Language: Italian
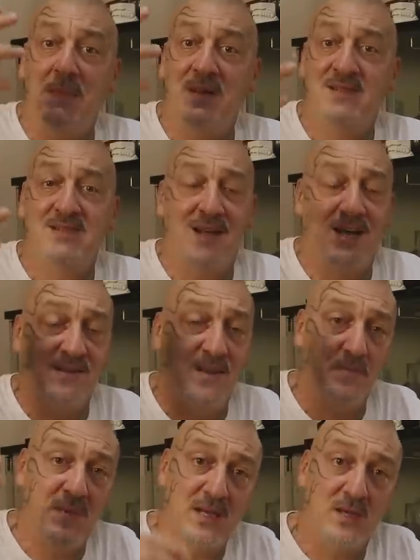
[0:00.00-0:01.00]
e
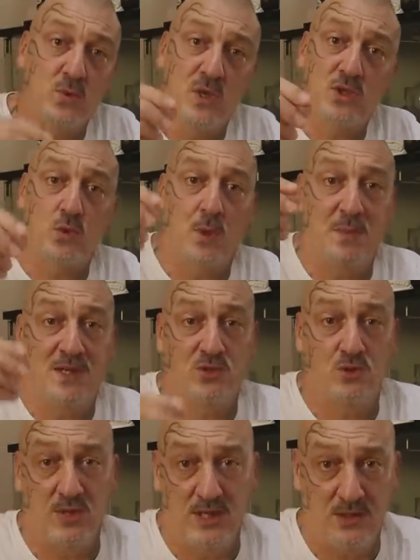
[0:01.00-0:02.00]
pensate per questo
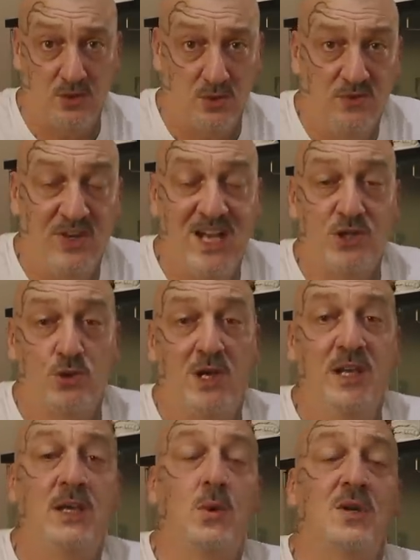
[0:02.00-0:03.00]
appassionato. Vi lascio il
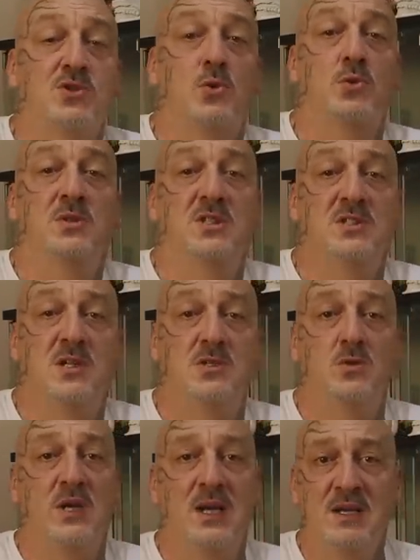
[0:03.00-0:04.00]
link qua sotto in
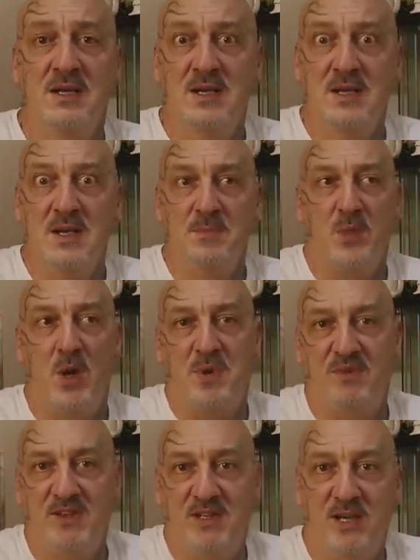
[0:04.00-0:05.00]
descrizione poi
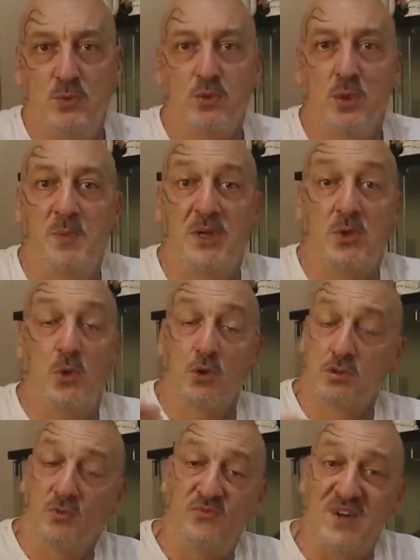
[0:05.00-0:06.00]
per vedere tutto il
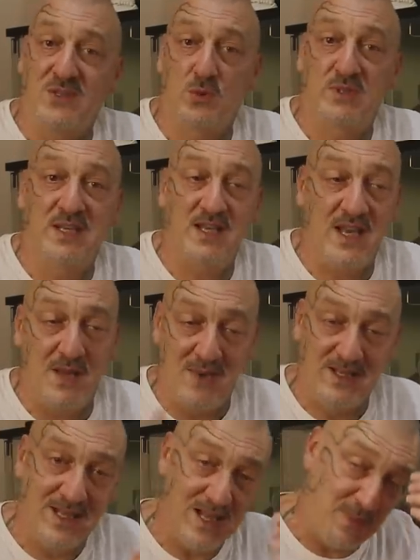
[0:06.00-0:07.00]
percorso fatto da
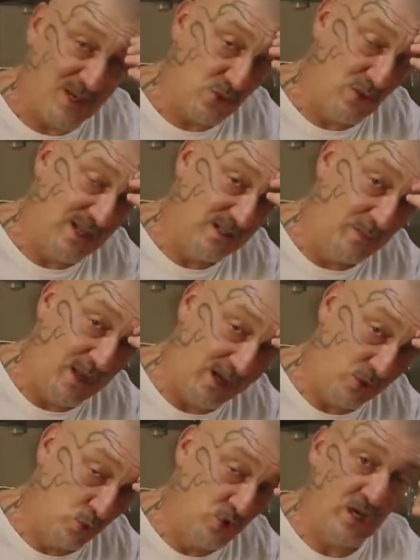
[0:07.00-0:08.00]
IEMA e dagli appassionati per
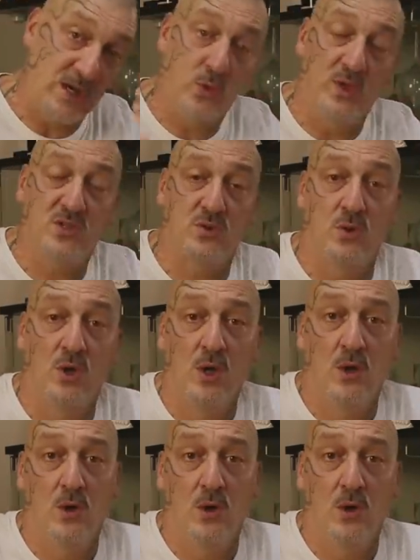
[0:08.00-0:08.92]
raggiungere a questo